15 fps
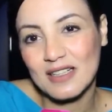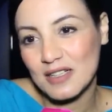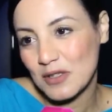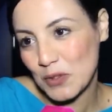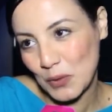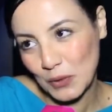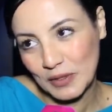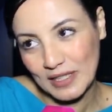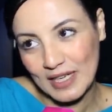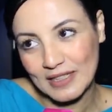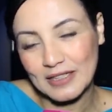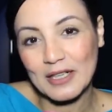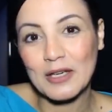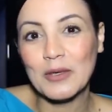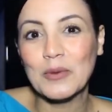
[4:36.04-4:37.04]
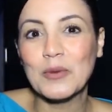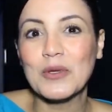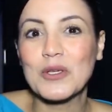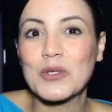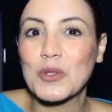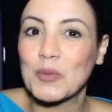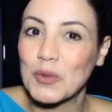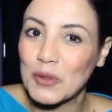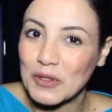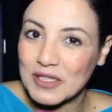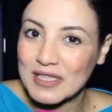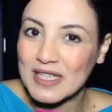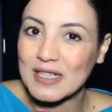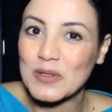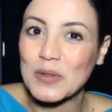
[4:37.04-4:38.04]
للسلطانة والجمهور
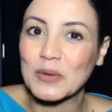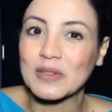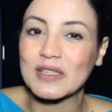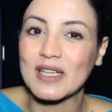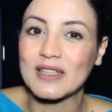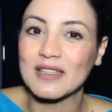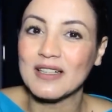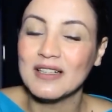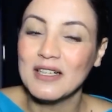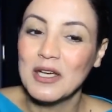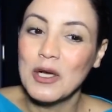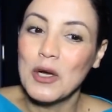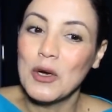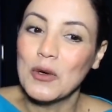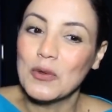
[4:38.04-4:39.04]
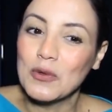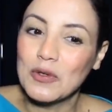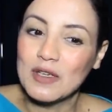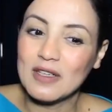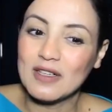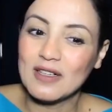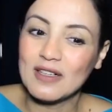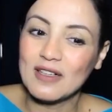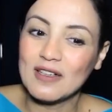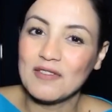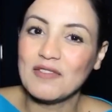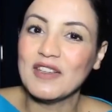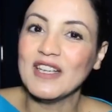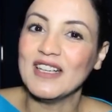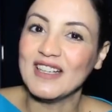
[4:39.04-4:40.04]
ديال السلطانة
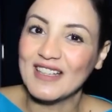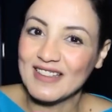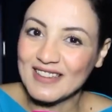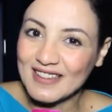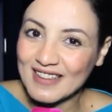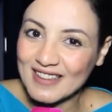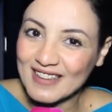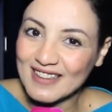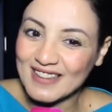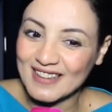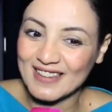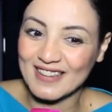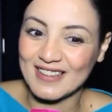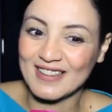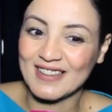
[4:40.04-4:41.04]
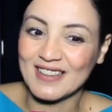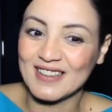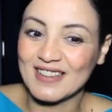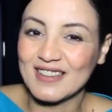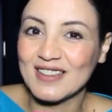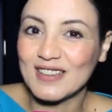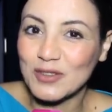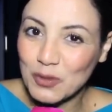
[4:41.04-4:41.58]
وفعلا آه،